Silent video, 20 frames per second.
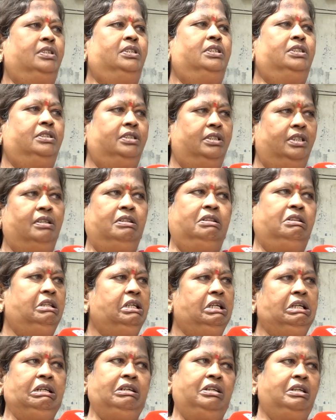
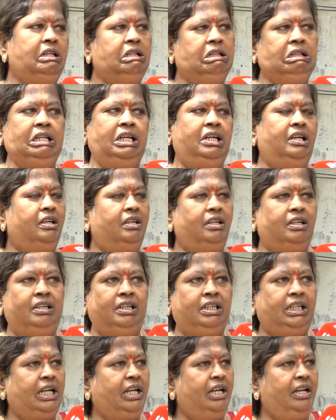చేస్తాం అంతే
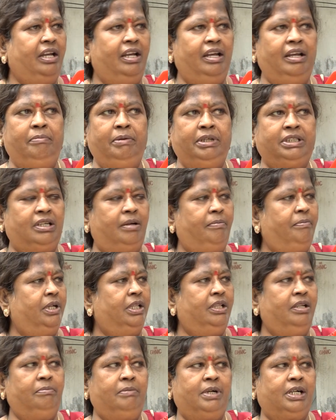ఇంకేమీ
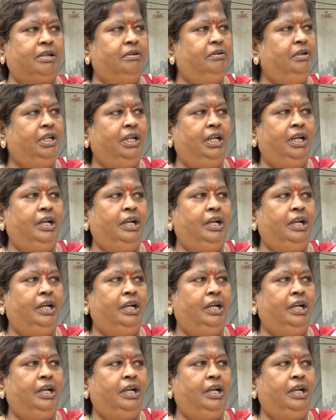సంబంధం మాకు